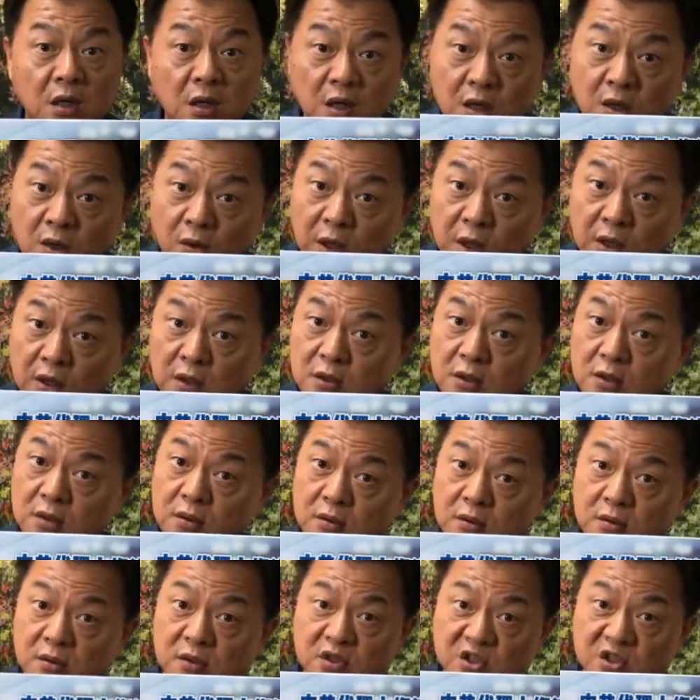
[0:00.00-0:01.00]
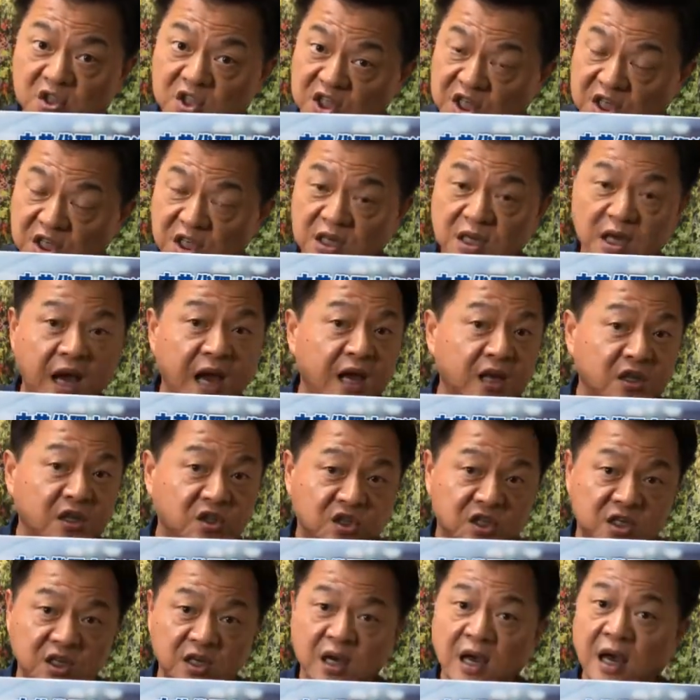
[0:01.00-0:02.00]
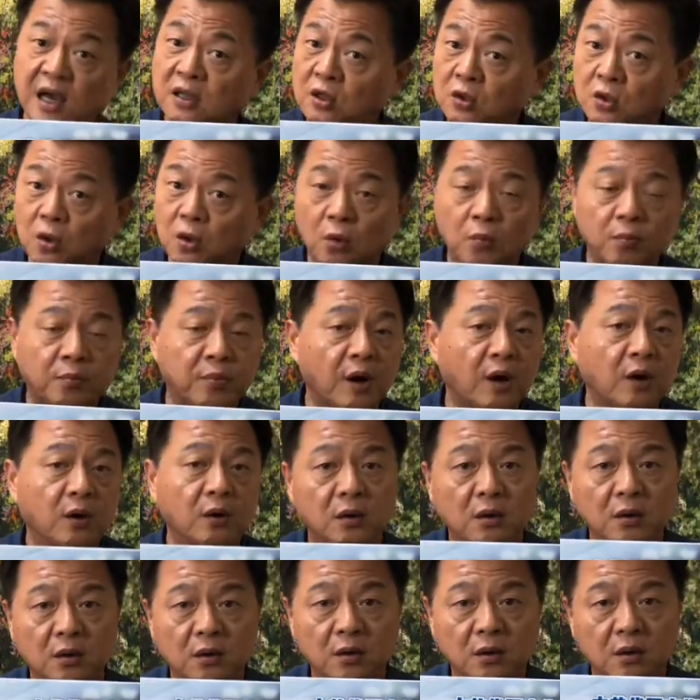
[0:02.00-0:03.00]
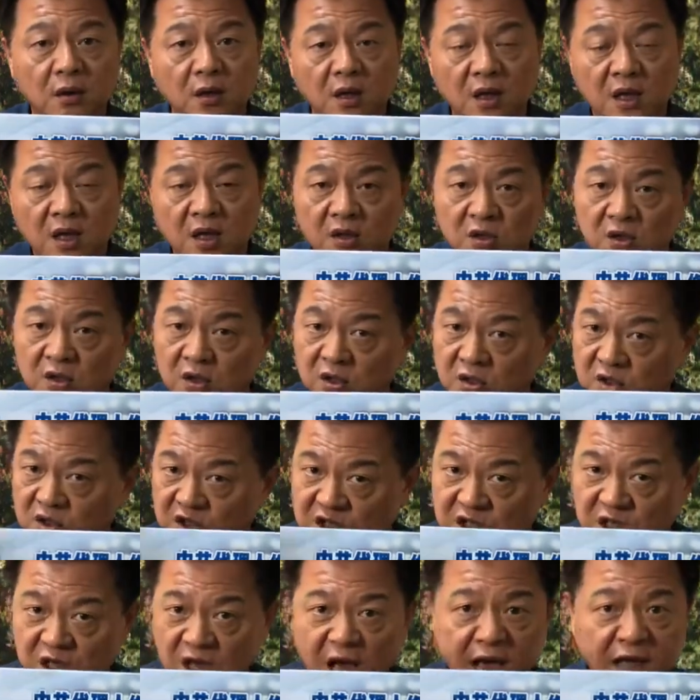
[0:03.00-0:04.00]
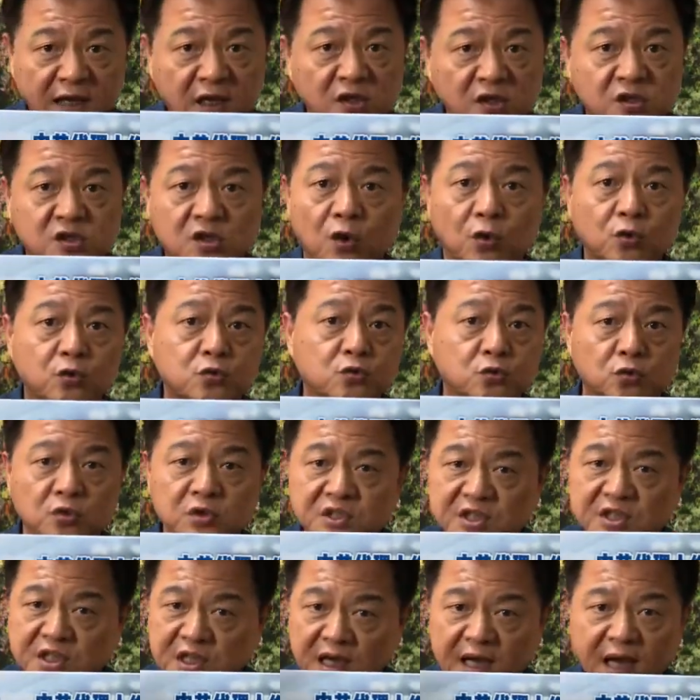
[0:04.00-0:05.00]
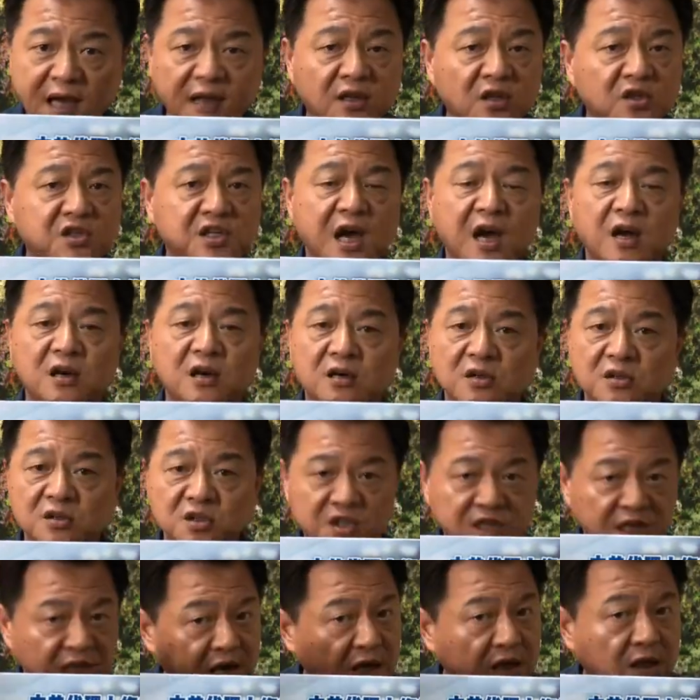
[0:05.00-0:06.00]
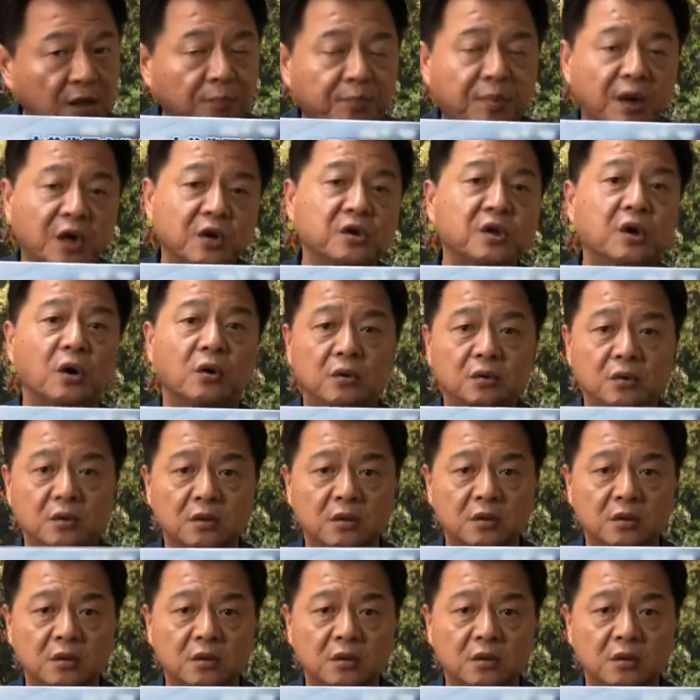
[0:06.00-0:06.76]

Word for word: 各位，亲爱亲爱的同胞，亲爱的手足，亲爱的家人，亲爱的朋友，